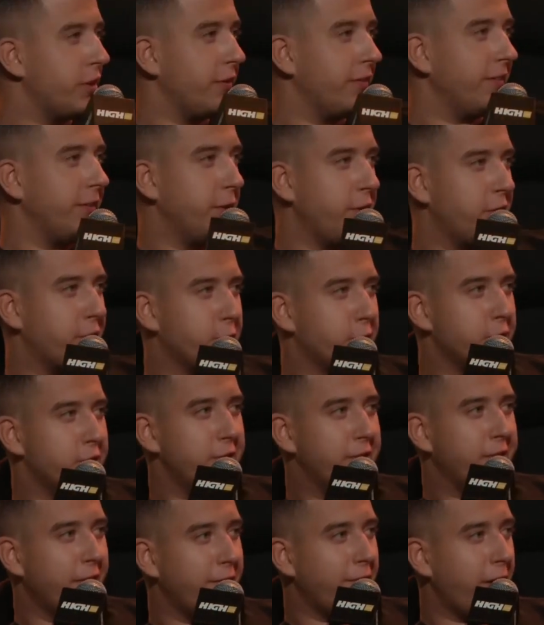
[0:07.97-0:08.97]
się, jest
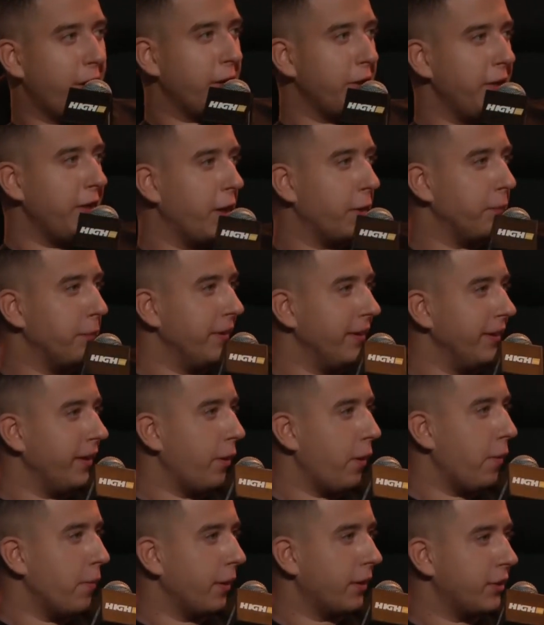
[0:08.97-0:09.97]
różnica wagi.
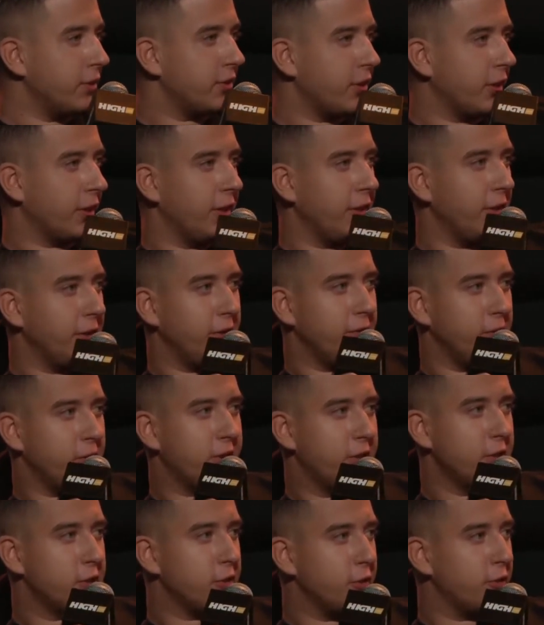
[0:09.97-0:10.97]
Jakby ja mam jakieś takie
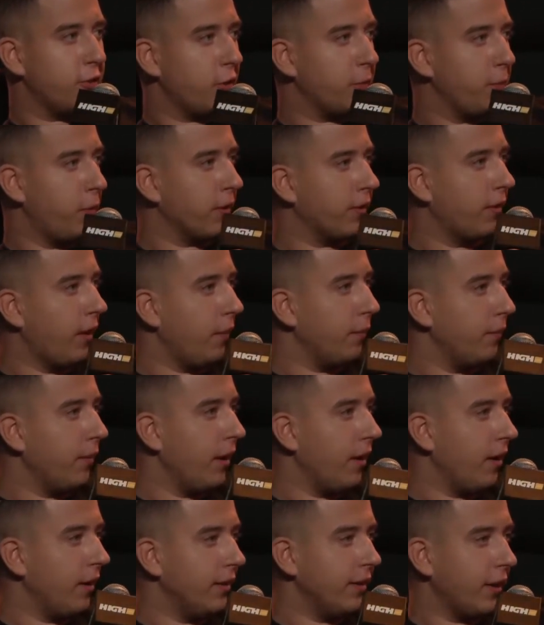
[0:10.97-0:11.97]
styczność ze
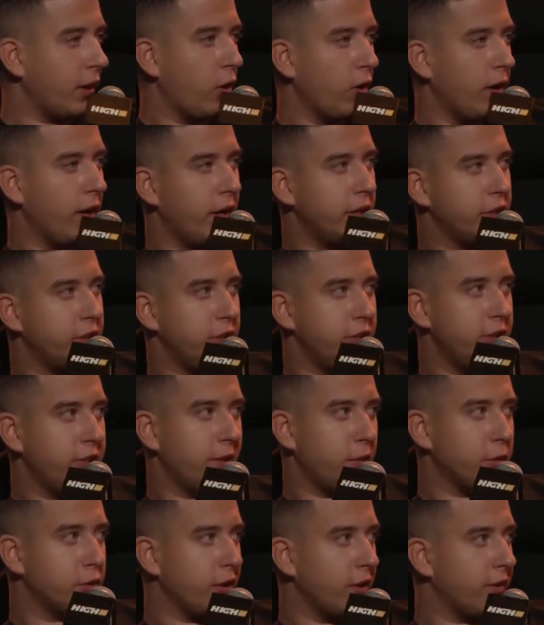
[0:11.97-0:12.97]
sportami, a jednak kolega siedzi
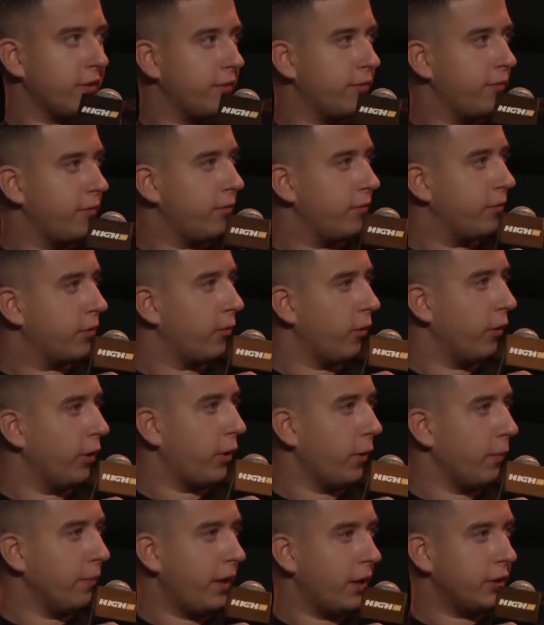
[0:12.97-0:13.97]
cały czas w
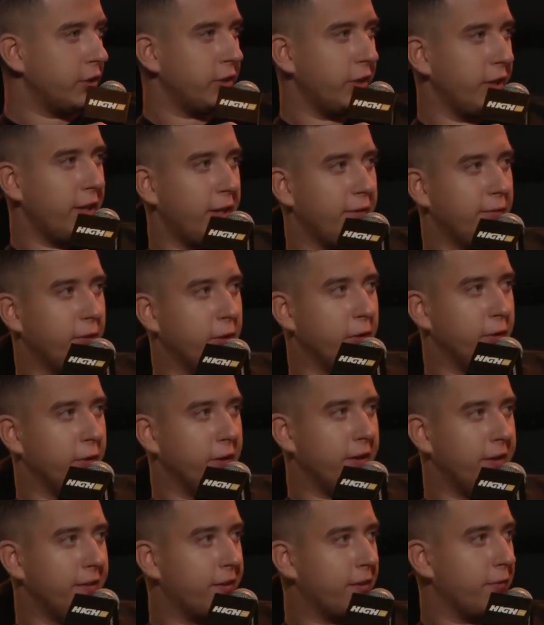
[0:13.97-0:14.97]
swojej komnacie, ledwo to
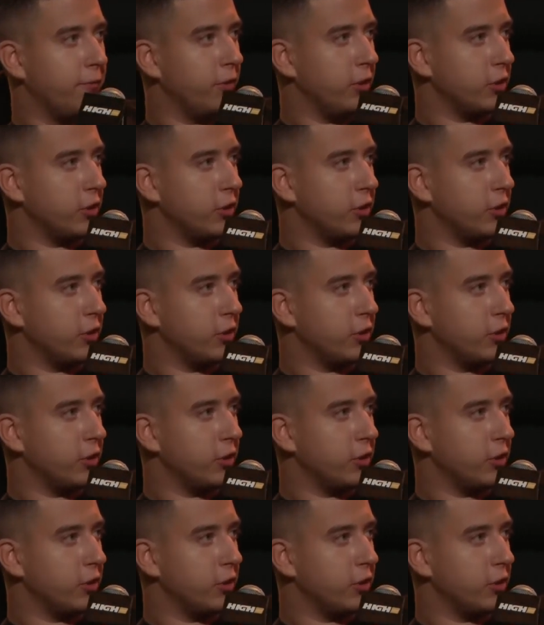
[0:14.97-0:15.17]
jest,